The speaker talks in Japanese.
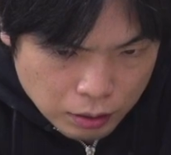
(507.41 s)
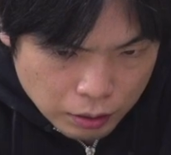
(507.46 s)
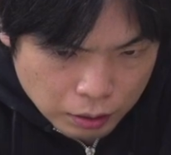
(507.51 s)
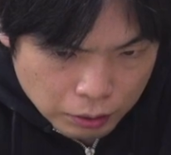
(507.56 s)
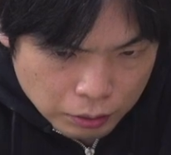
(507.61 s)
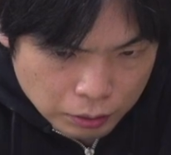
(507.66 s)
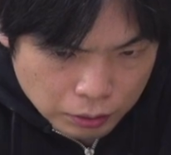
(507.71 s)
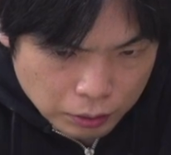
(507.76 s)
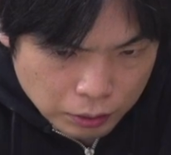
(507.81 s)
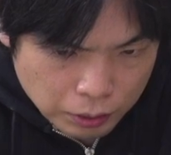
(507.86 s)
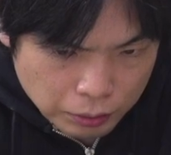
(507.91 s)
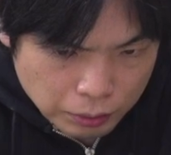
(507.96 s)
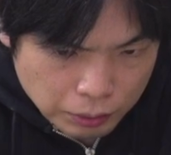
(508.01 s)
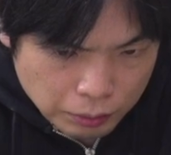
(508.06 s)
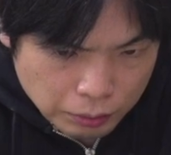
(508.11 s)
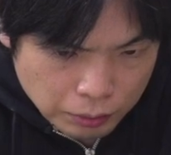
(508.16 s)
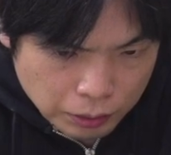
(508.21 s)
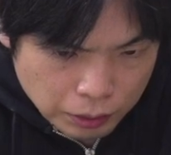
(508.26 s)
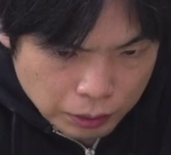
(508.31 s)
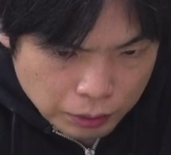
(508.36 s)
can only be
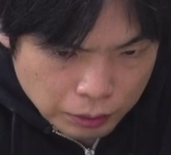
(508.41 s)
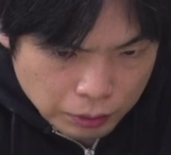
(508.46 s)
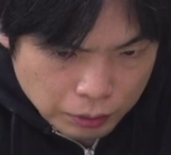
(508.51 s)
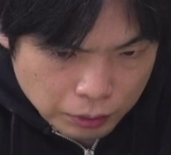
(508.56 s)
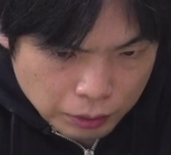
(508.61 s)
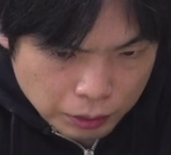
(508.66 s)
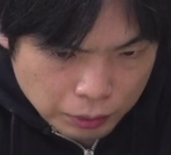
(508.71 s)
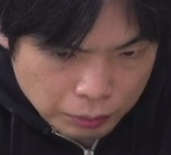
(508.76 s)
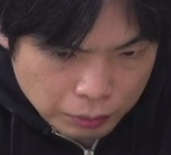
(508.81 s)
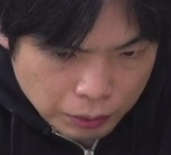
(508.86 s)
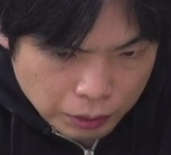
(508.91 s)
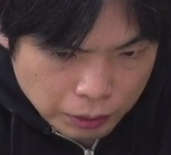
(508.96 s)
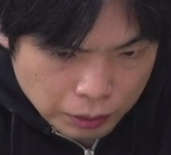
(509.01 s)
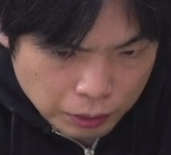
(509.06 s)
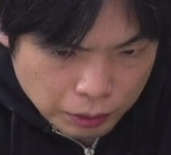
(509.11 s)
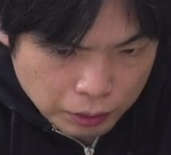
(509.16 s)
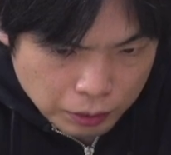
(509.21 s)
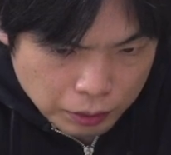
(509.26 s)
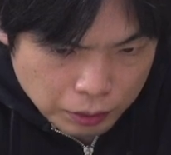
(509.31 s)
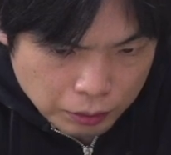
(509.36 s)
made during
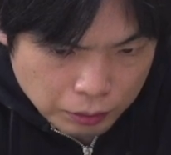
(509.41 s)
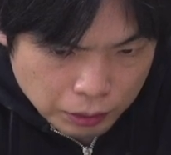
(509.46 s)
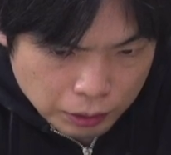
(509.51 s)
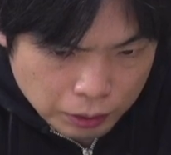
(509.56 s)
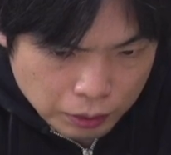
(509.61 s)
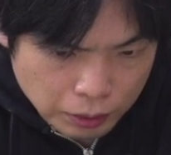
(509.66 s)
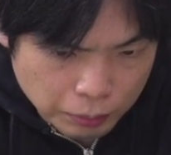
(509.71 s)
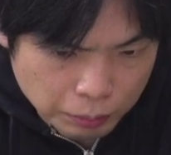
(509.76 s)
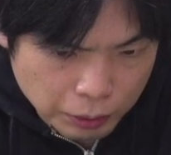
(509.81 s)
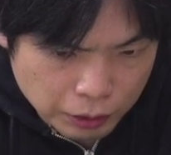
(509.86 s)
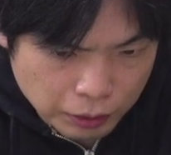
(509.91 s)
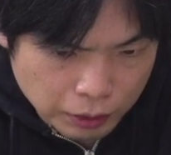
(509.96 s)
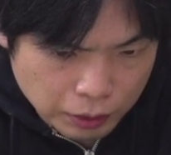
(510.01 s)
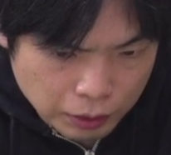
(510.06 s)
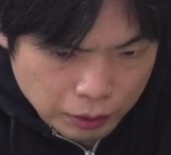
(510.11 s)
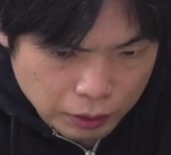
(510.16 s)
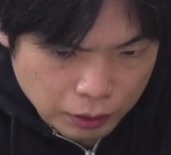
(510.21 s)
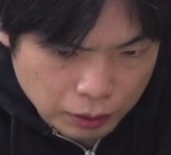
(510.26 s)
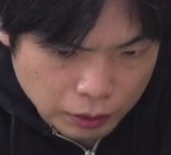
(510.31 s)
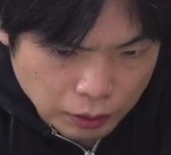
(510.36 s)
banking hours
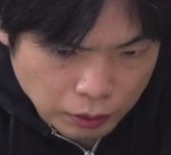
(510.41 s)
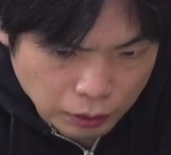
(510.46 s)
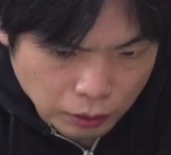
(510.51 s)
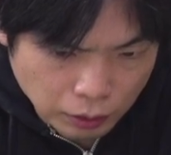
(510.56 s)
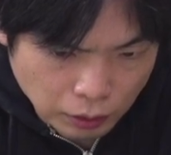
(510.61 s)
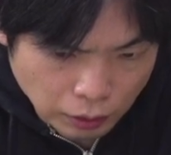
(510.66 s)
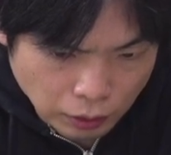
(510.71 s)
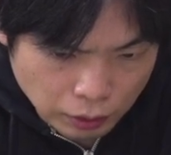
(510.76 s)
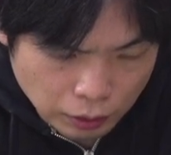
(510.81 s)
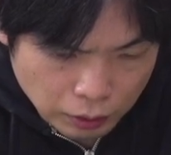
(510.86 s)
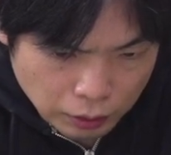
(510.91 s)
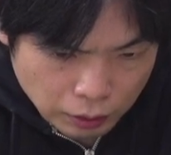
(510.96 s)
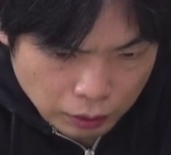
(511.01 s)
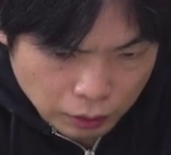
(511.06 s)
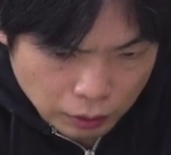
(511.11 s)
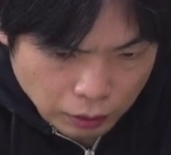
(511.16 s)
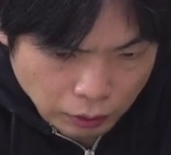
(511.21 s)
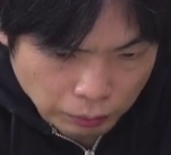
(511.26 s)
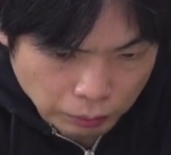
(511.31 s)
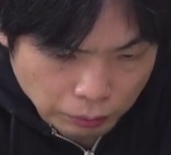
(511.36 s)
deposits、ね
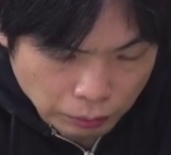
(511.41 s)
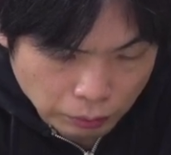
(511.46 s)
はい、